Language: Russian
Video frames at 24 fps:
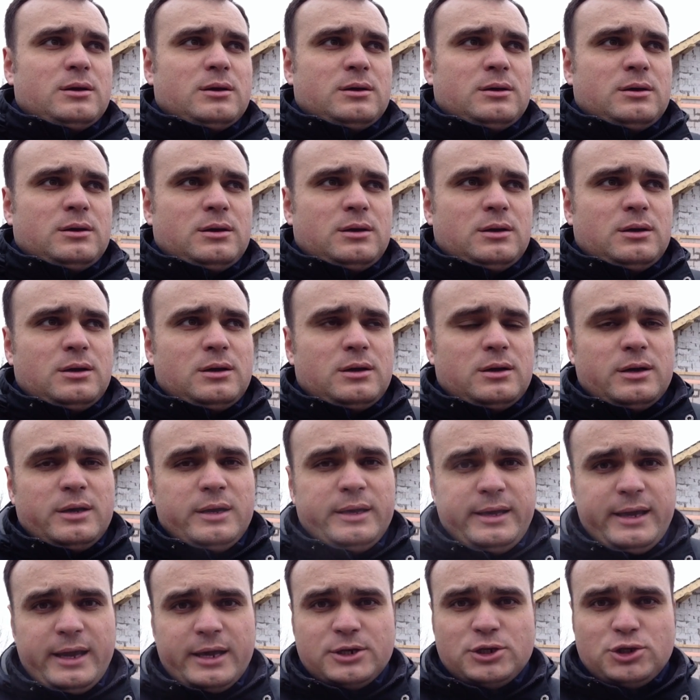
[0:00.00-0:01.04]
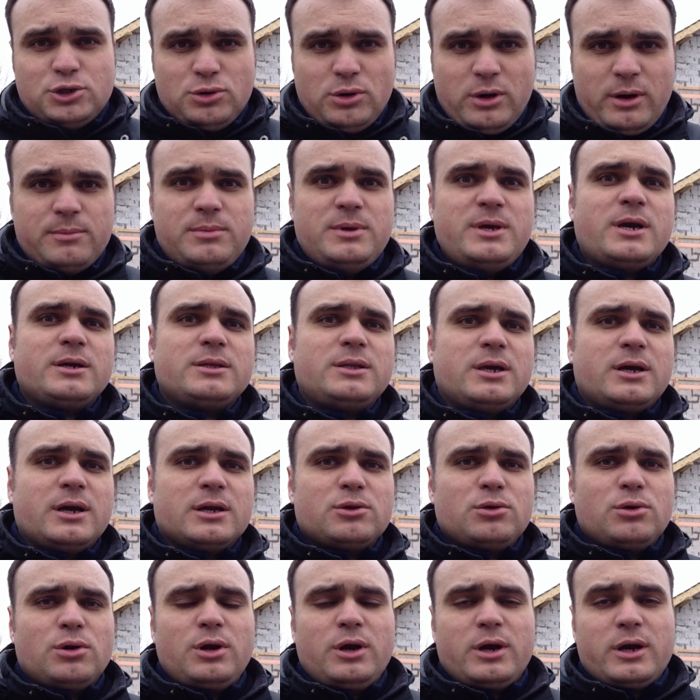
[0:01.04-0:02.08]
Э, я ищу объекты,
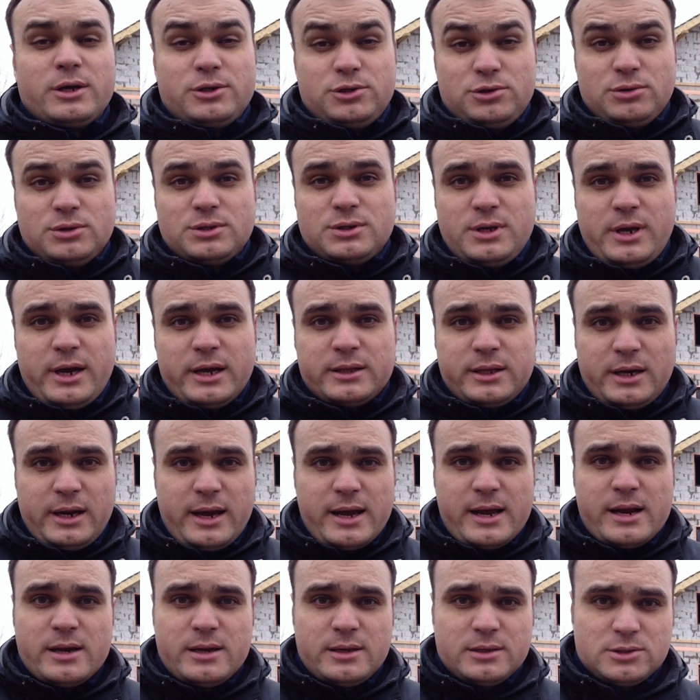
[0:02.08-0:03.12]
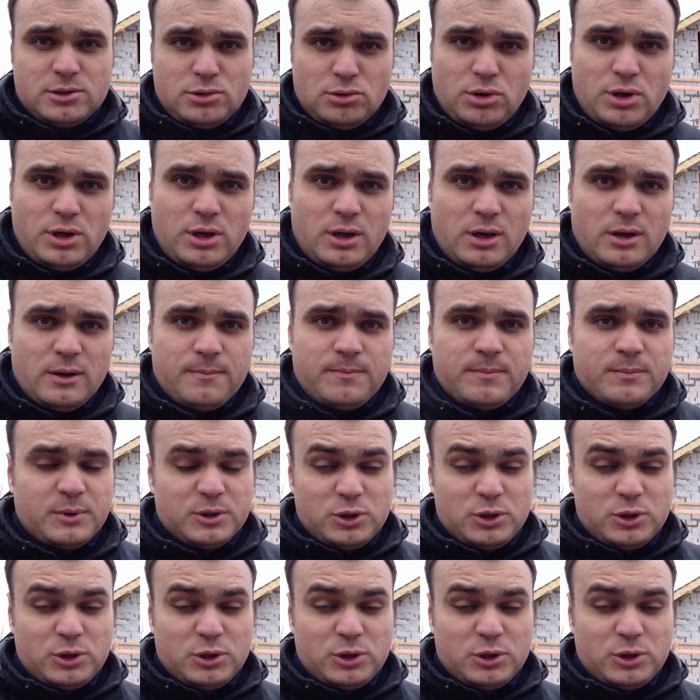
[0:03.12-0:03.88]
которые хочу снять реальные стройки